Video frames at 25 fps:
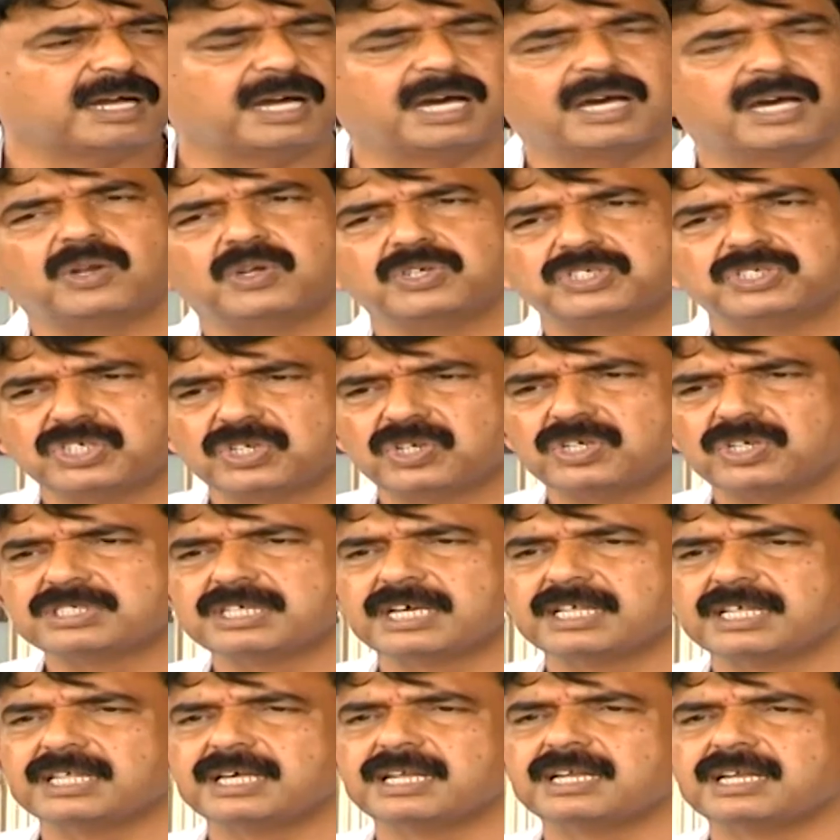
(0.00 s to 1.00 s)
ఆలోచనలో
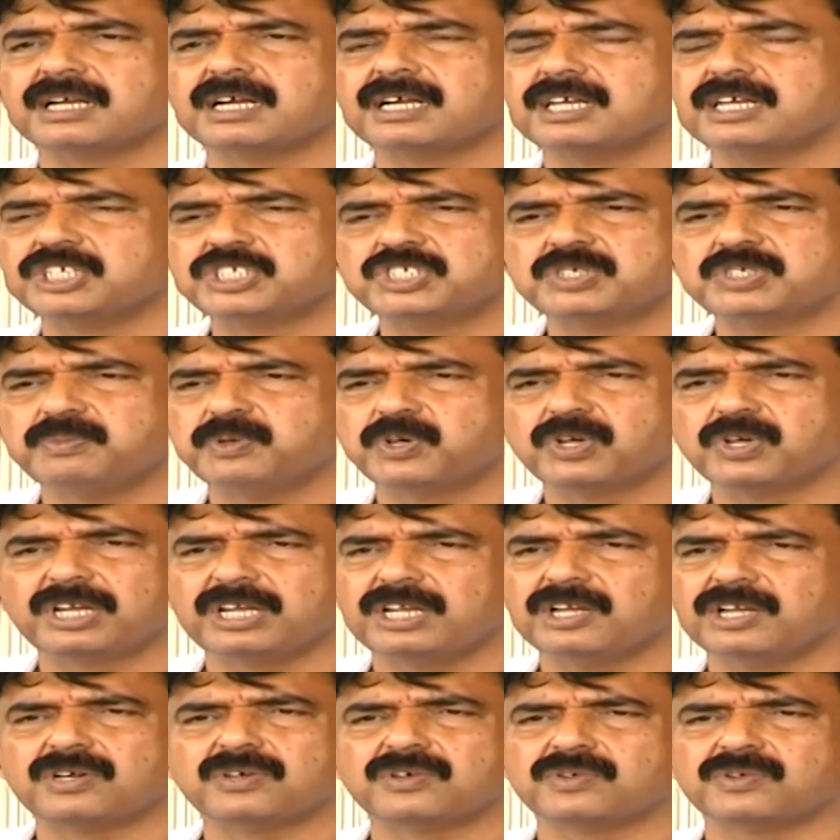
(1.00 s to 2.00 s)
సాధారణంగా డిస్ట్రిబ్యూటర్లు
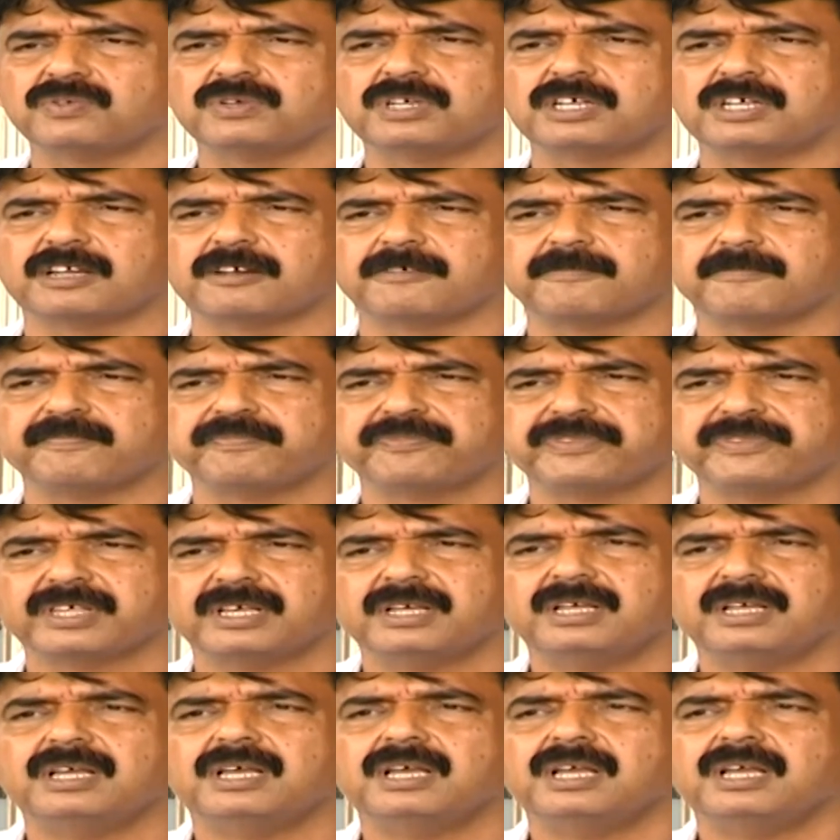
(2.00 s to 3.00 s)
ఇలాంటి ఉంటారు
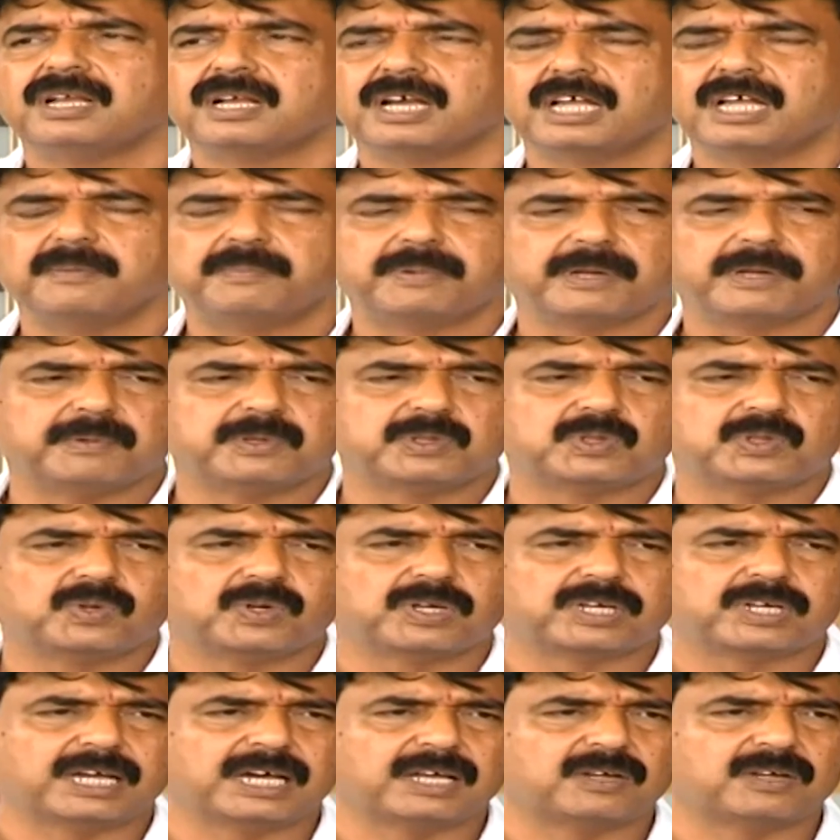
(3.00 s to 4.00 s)
కానీ ప్రభుత్వం
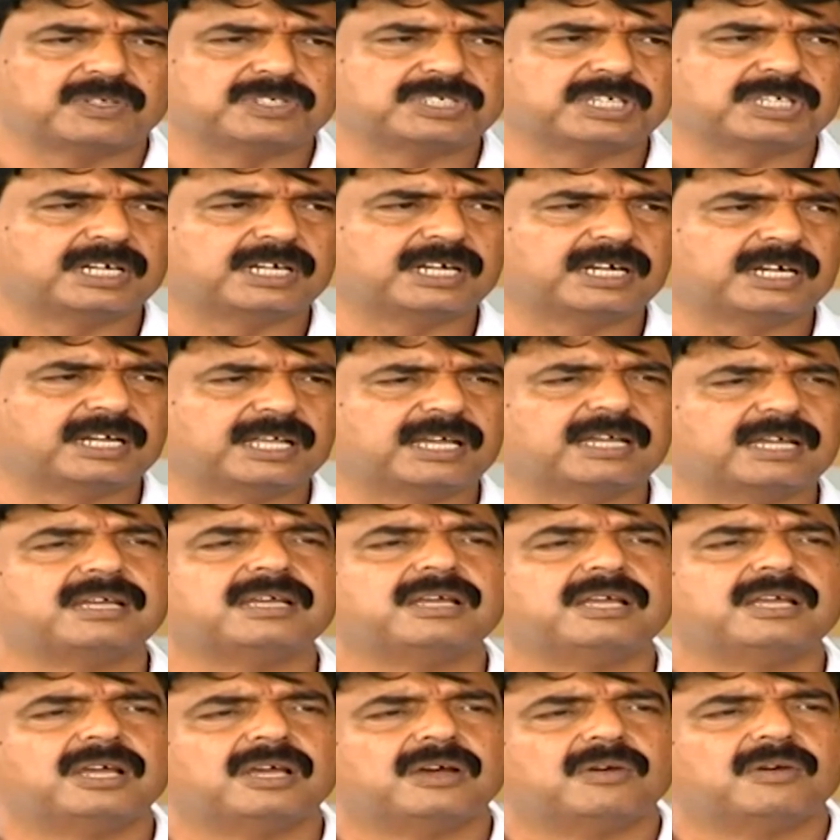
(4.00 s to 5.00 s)
ఒక ఆలోచన ఏంటంటే
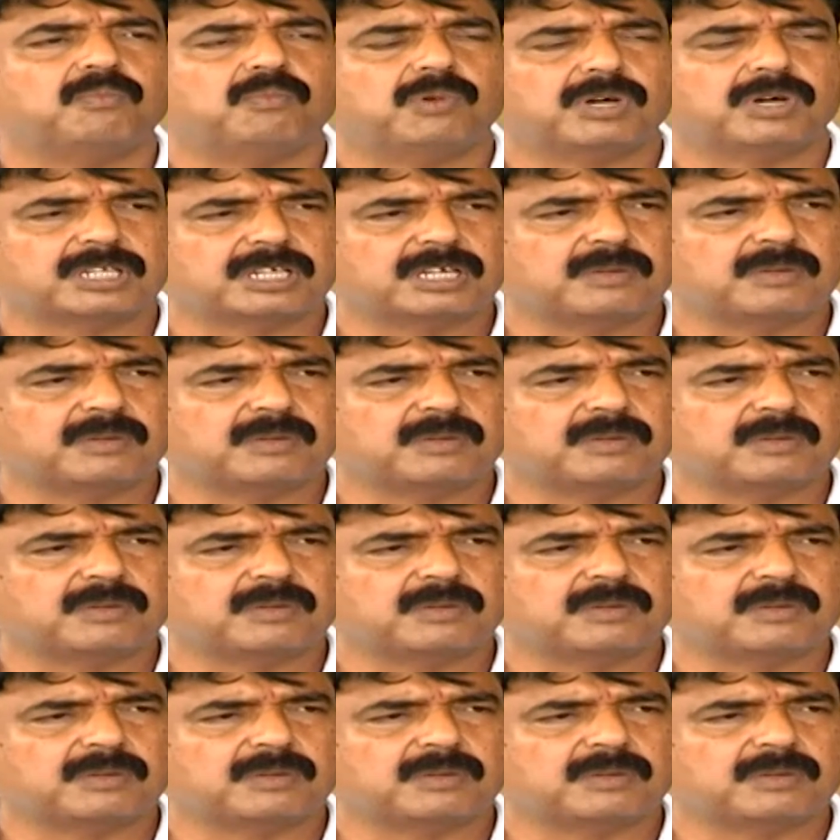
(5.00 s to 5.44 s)
మొదటి